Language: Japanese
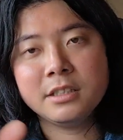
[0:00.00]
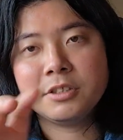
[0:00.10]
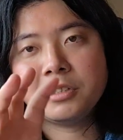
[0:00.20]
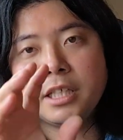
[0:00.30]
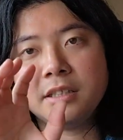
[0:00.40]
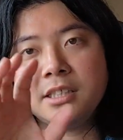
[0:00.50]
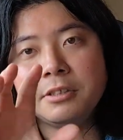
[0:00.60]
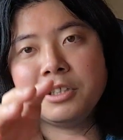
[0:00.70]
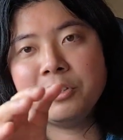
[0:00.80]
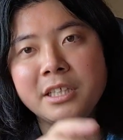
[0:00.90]
そして
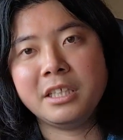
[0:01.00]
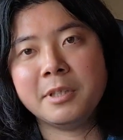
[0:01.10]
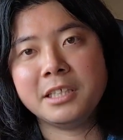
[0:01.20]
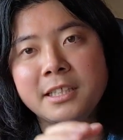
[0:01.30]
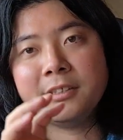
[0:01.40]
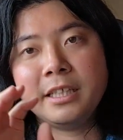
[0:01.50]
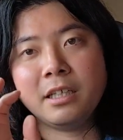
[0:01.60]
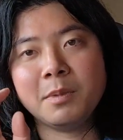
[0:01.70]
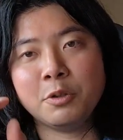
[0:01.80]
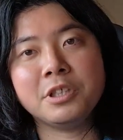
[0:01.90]
D っていうのはデリバリーなん
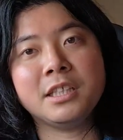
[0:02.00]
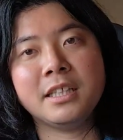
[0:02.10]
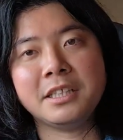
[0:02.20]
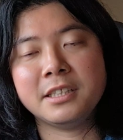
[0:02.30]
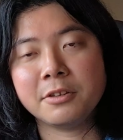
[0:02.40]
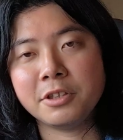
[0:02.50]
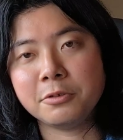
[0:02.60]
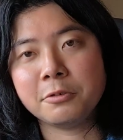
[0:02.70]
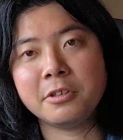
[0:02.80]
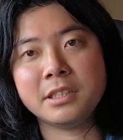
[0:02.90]
で、まあ、納品ができたってい
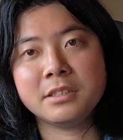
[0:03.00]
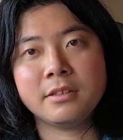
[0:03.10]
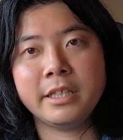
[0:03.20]
うところです。